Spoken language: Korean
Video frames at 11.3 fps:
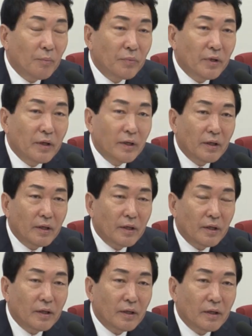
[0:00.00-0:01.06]
함께
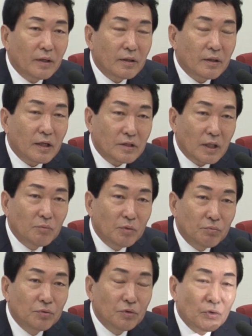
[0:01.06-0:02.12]
다시 한번
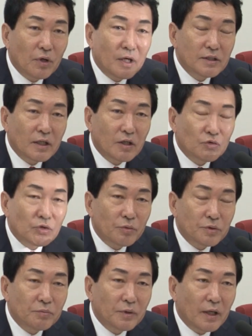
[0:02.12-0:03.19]
분노를 하지 않을 수
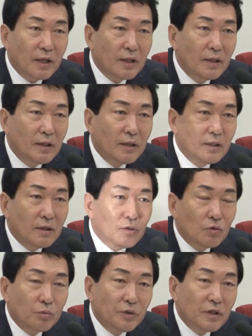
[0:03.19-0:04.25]
없습니다.
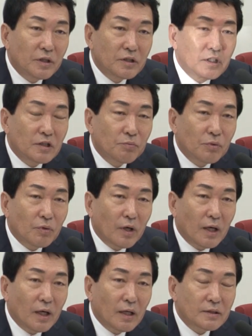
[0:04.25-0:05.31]
국민들의
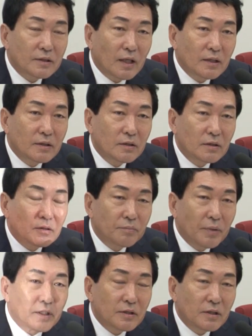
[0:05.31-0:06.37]
70%가 사드
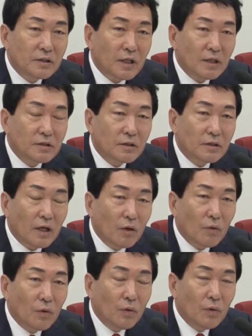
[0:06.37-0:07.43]
배치를
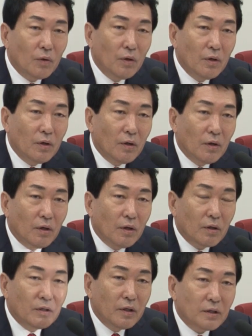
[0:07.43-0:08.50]
찬성하고
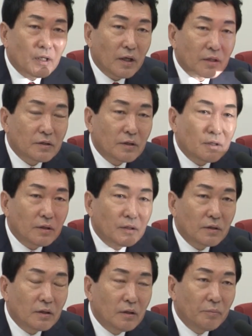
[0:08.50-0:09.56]
그에 따라서
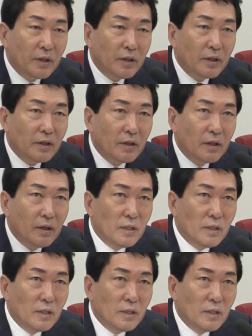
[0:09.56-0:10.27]
혈맹인